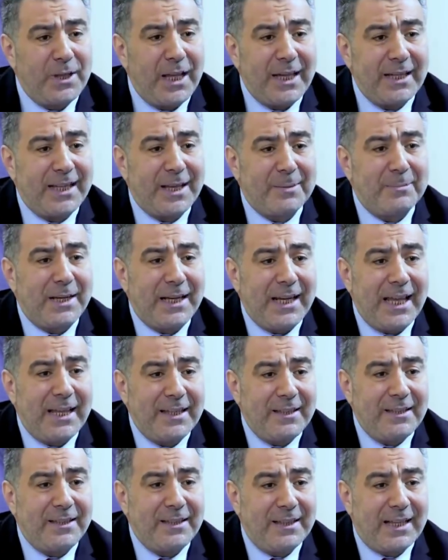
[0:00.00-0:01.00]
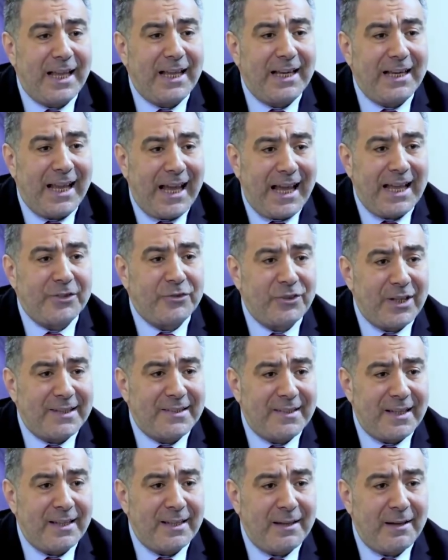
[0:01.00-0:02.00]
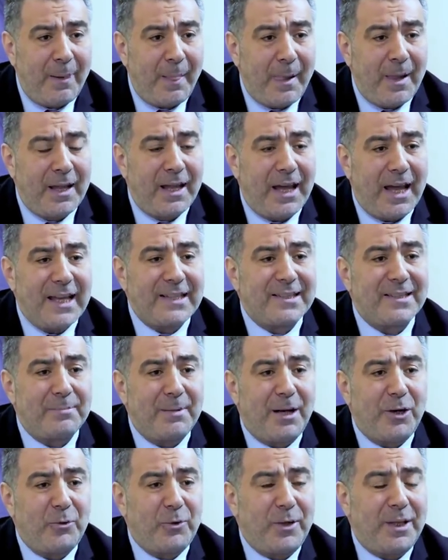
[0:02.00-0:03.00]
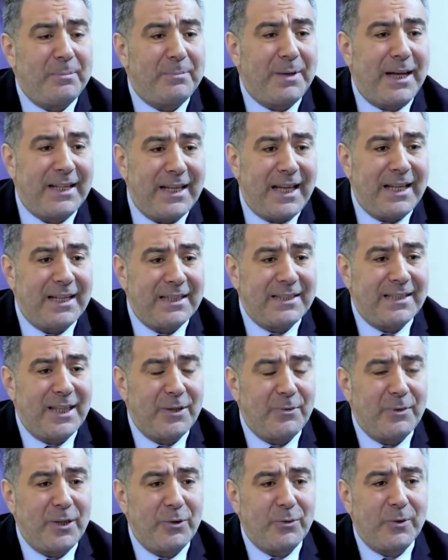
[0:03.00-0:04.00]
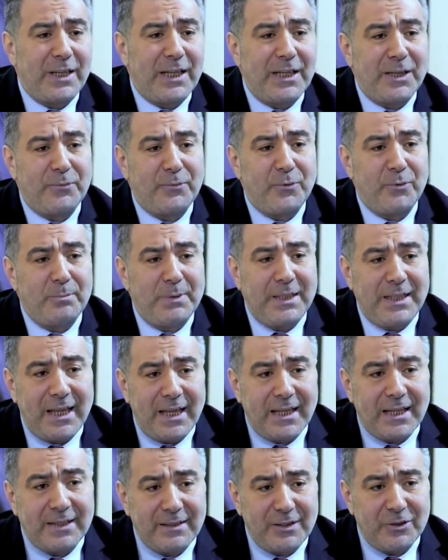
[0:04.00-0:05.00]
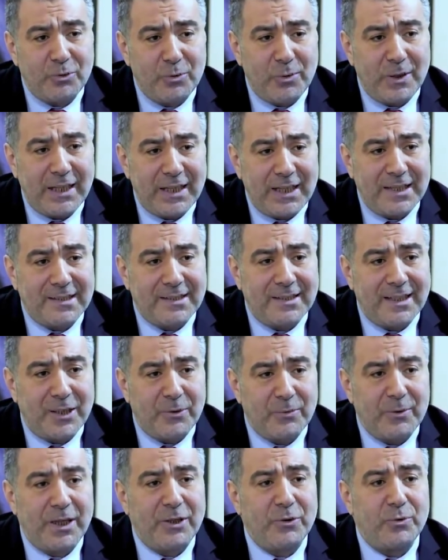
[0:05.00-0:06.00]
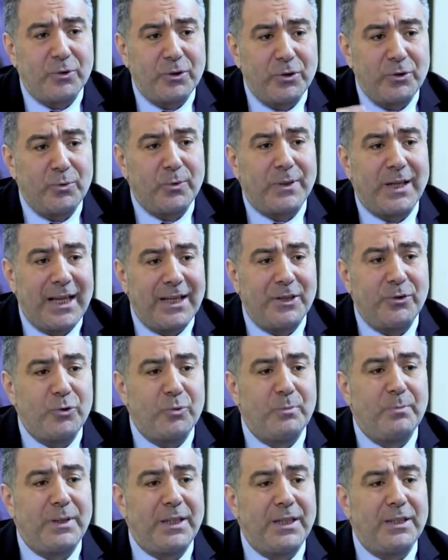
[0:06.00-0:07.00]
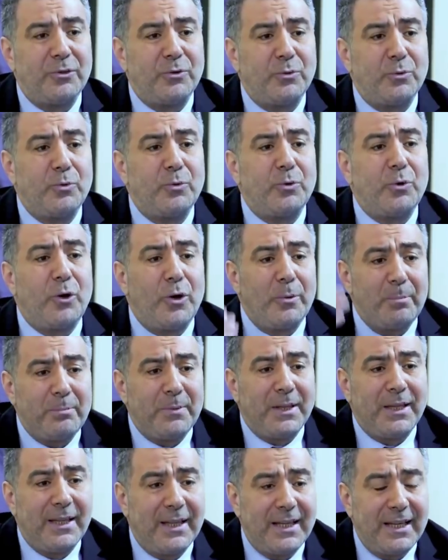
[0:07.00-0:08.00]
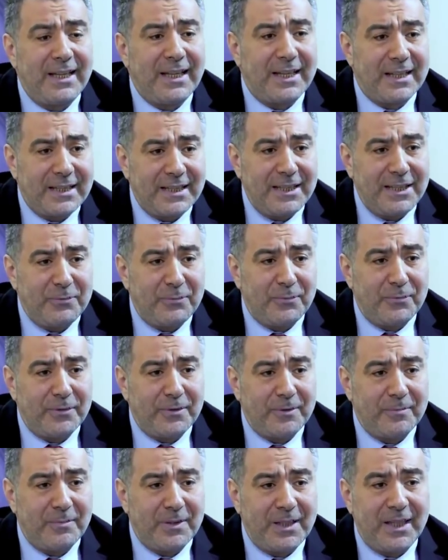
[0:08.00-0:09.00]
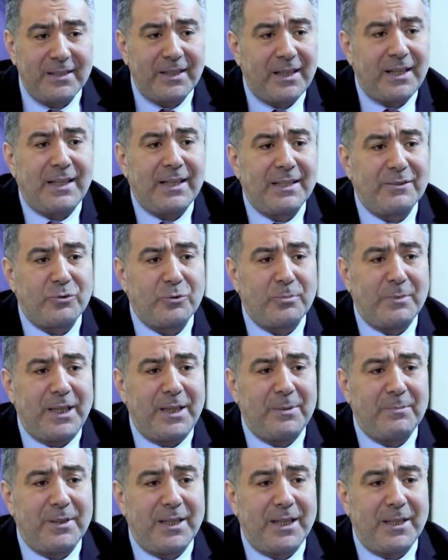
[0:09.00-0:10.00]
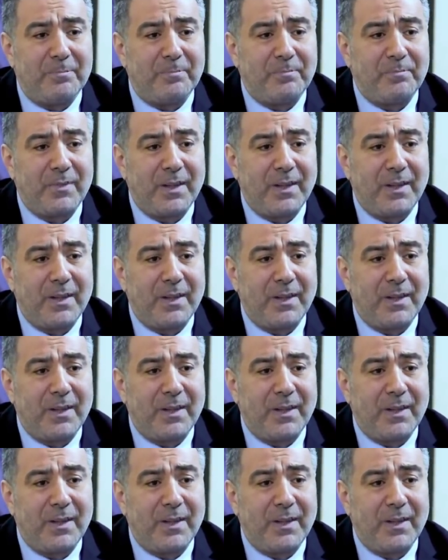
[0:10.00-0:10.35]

هناك ملايين العجزة أصبحوا عبئا على الدولة يكلفون مليارات الدولارات سنويا يريدون أن يبعدوهم إلى الريف ليتخلصوا من عبئهم